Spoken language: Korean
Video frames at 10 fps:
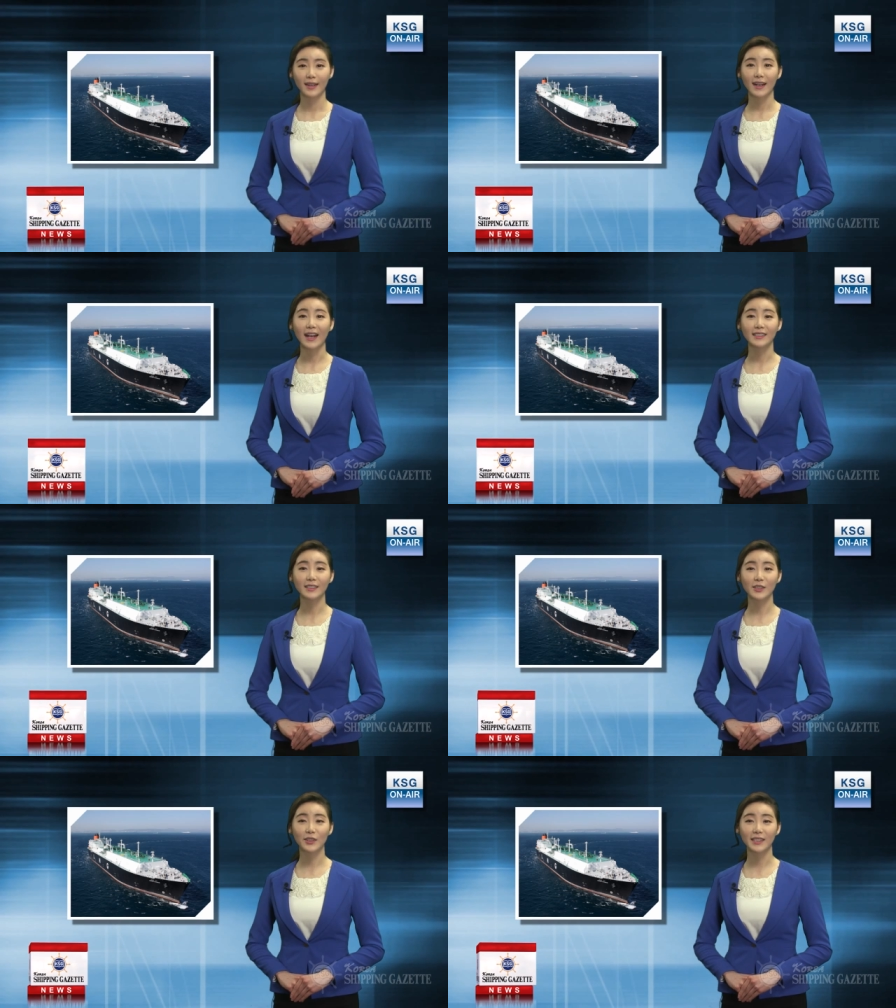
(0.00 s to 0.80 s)

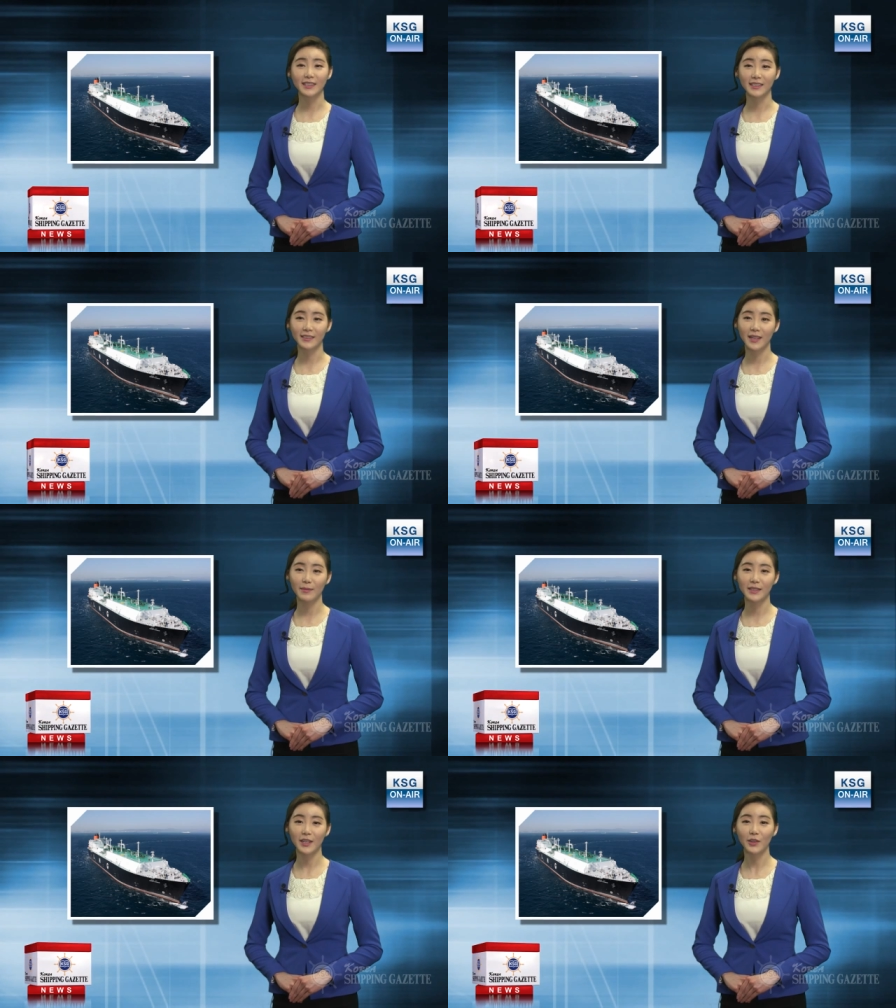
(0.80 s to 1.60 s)
가스처리
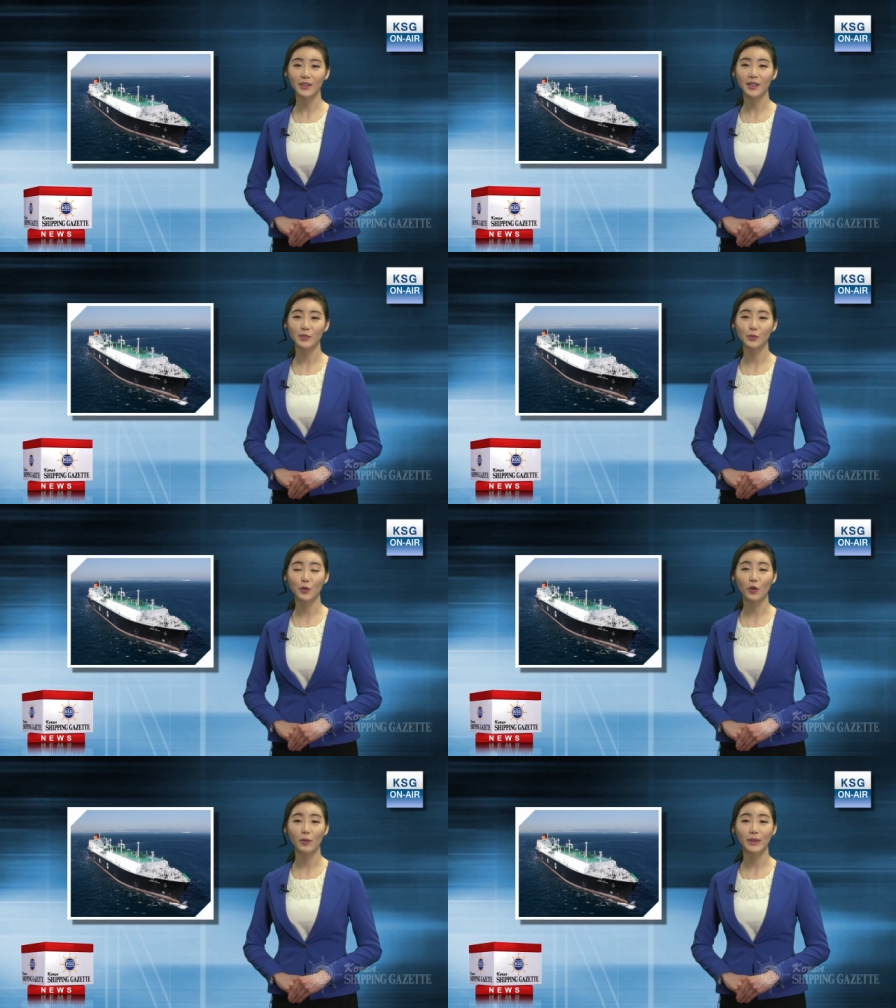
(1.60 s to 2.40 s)
시스템은
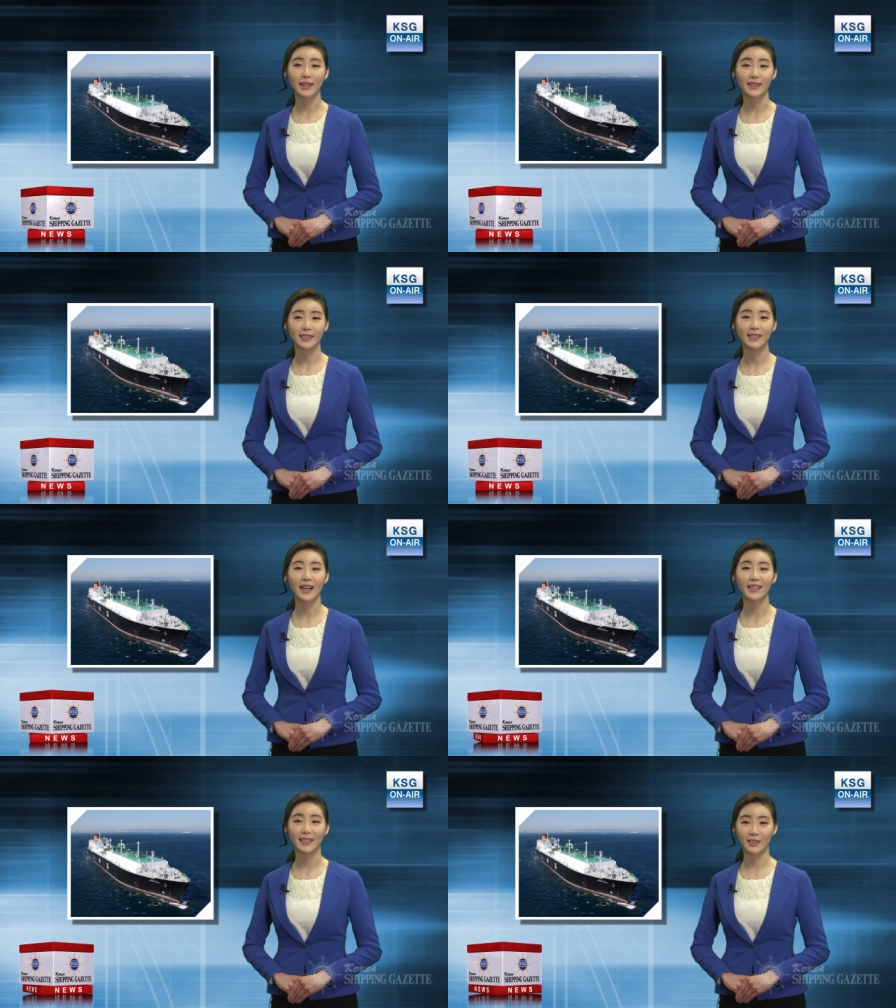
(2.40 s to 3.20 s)
현대중공업이
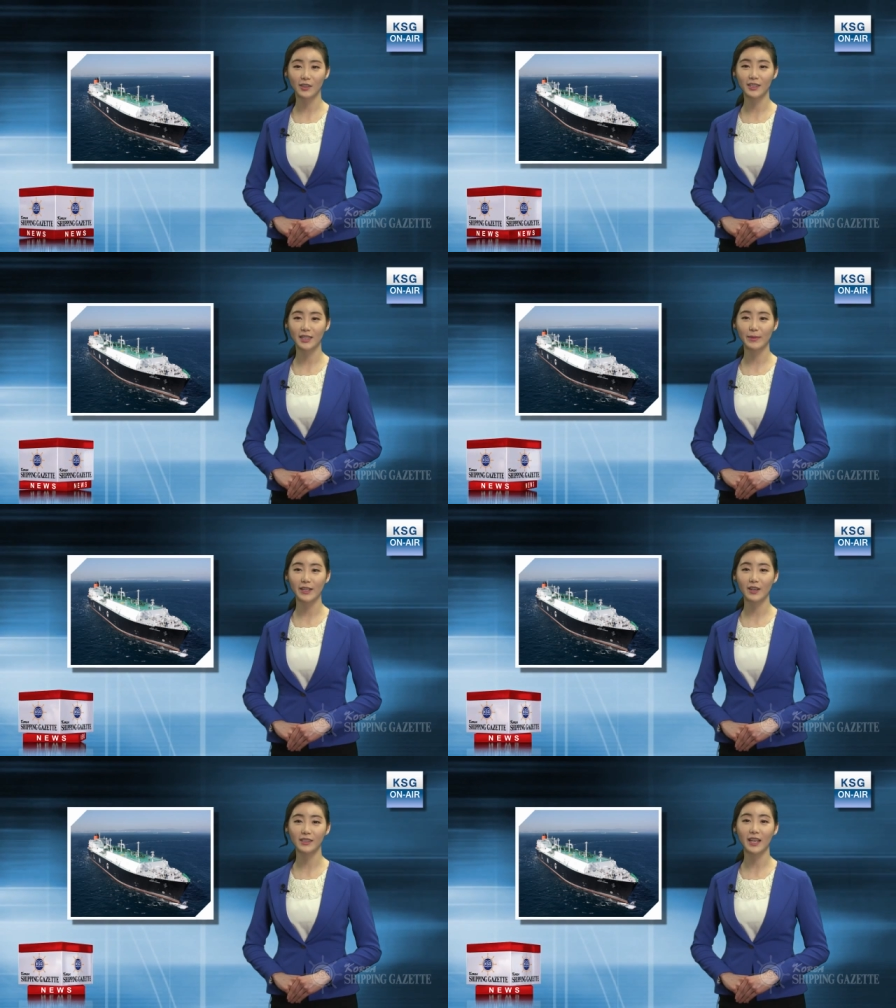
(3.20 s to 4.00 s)
지난
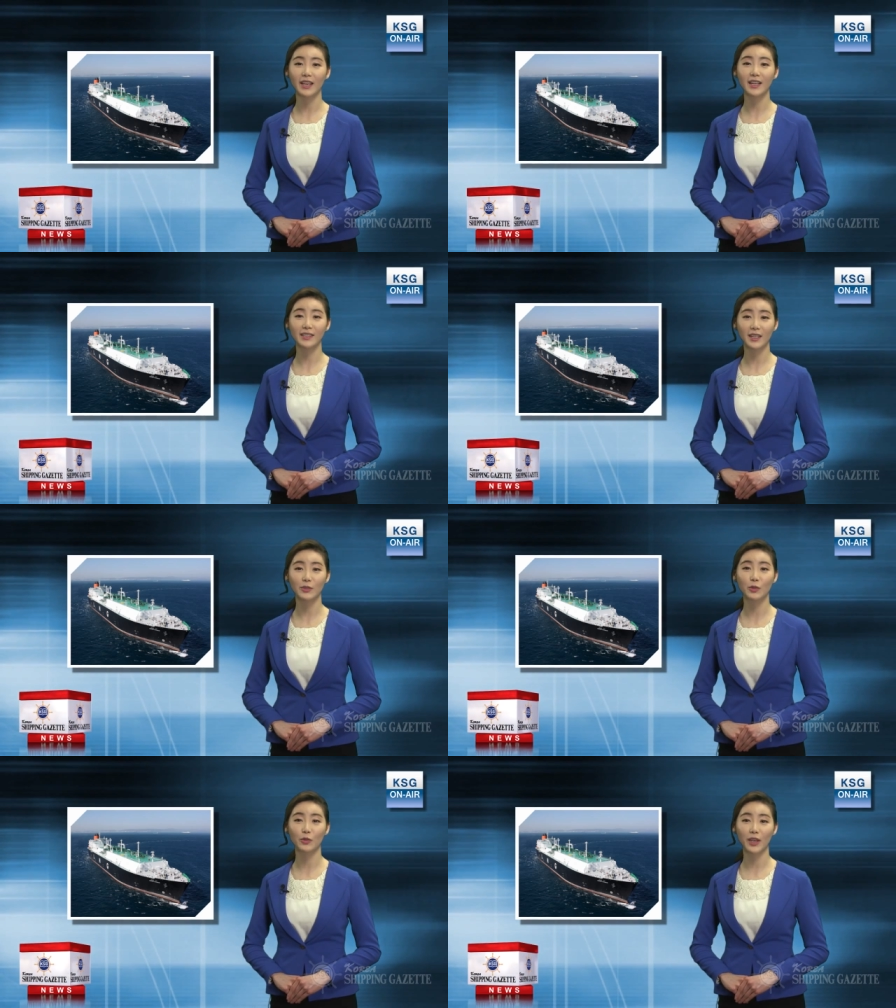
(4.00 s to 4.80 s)
2012년 세계
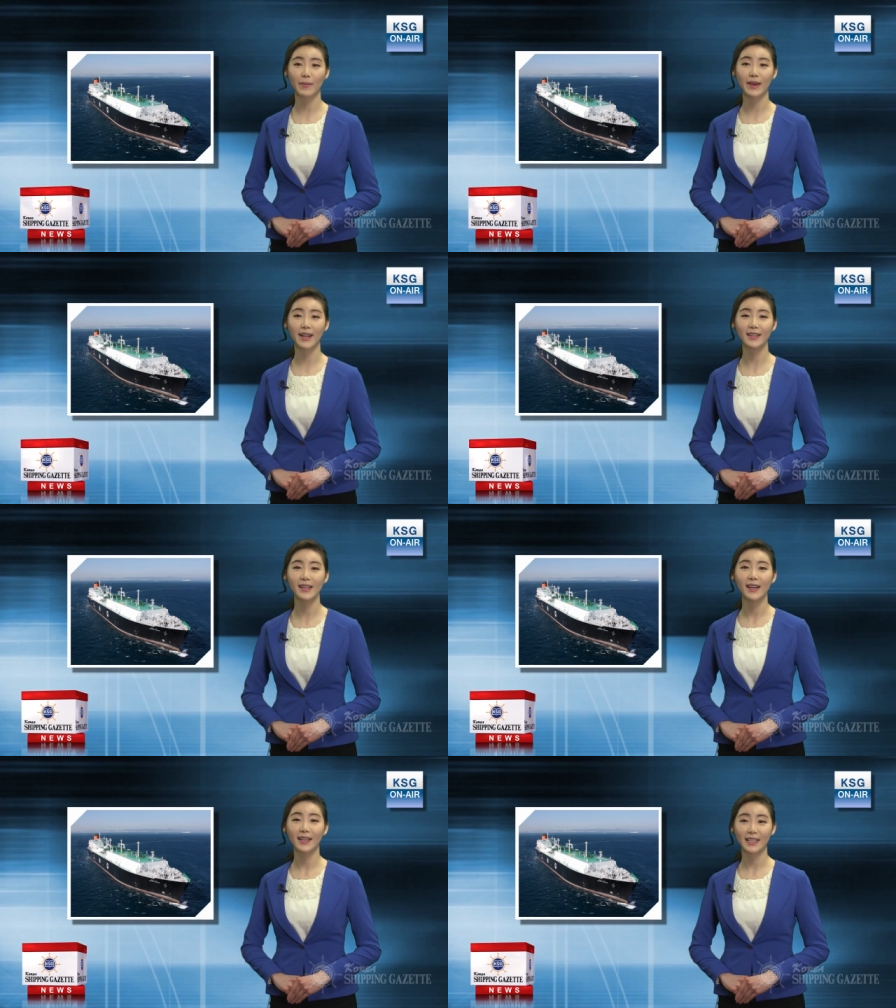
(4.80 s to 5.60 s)
최초로 개발한
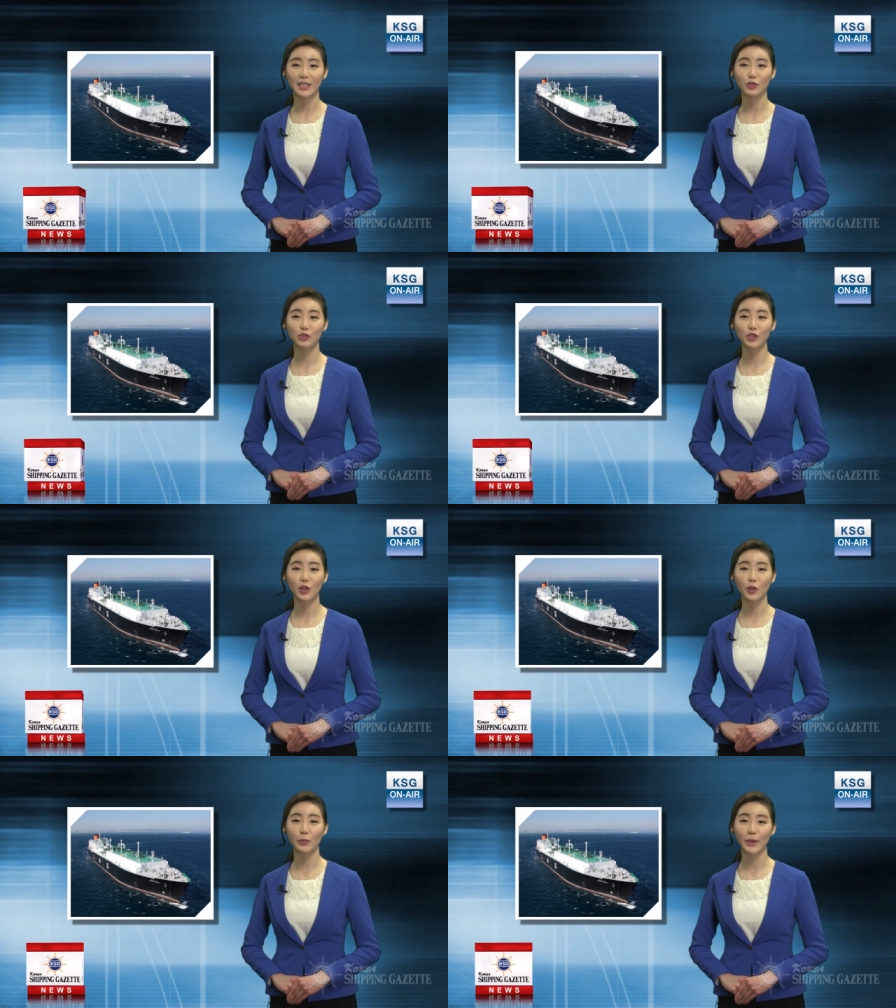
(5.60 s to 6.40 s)

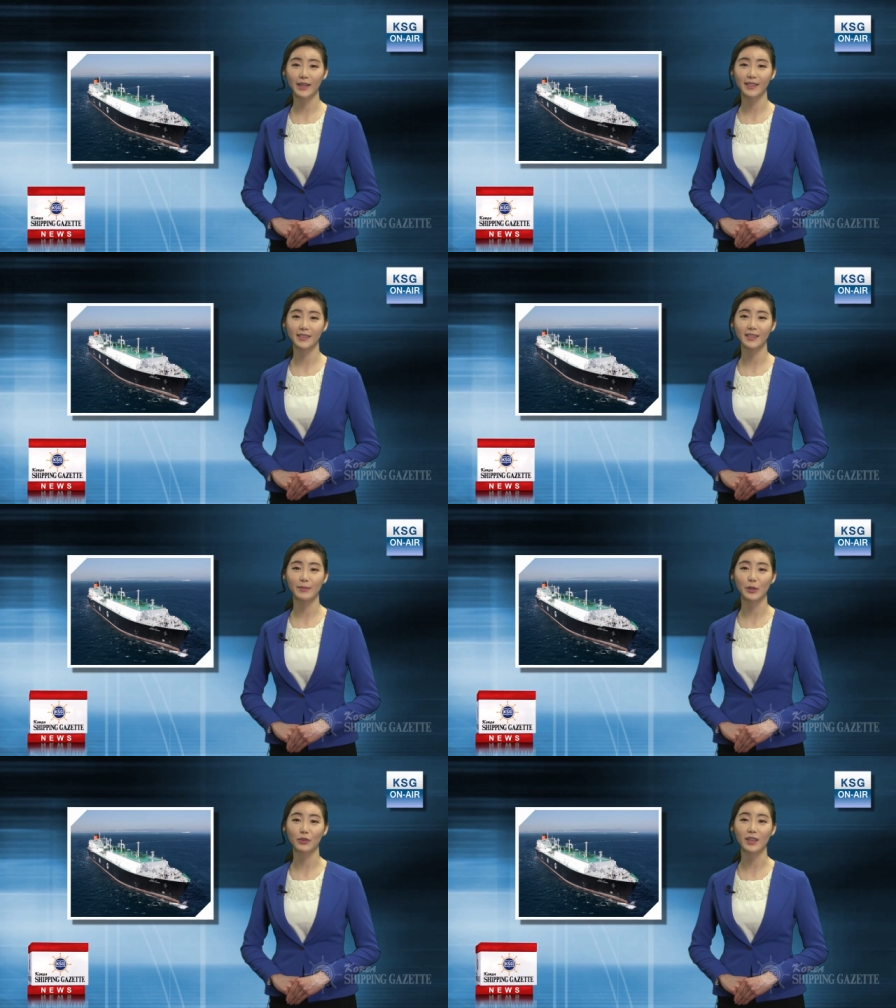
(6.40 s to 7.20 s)
이중연료 패키지를
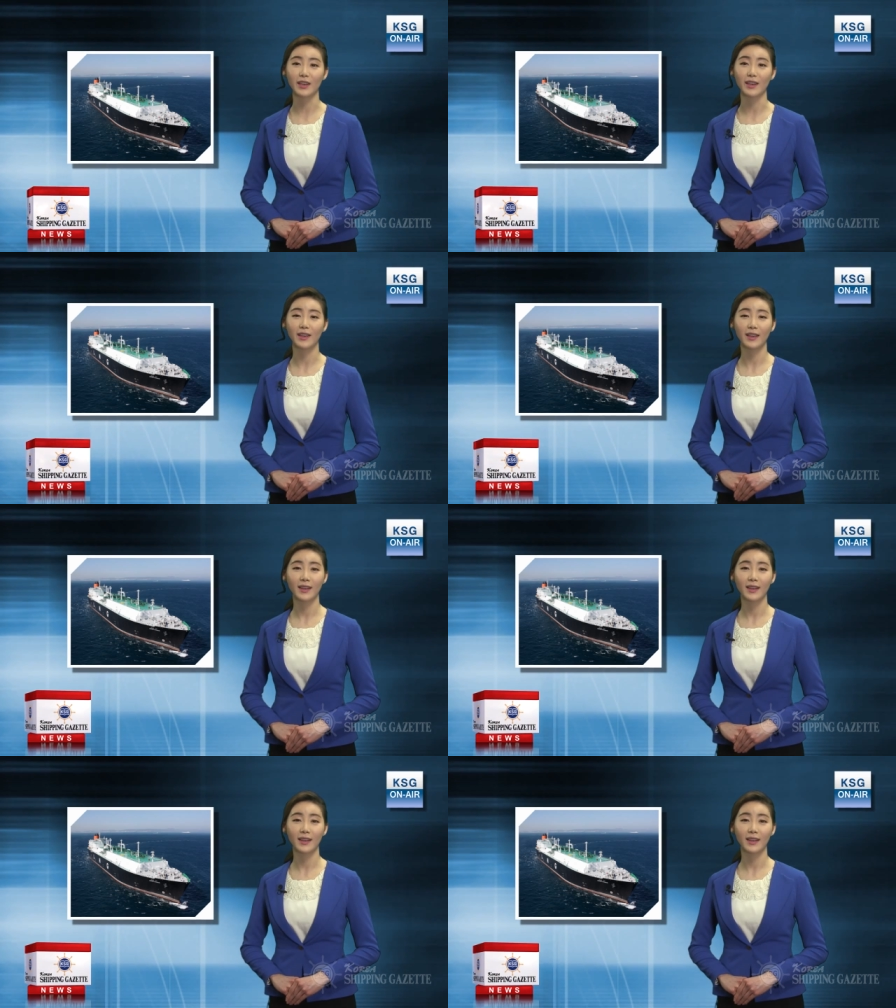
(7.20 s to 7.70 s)
비롯해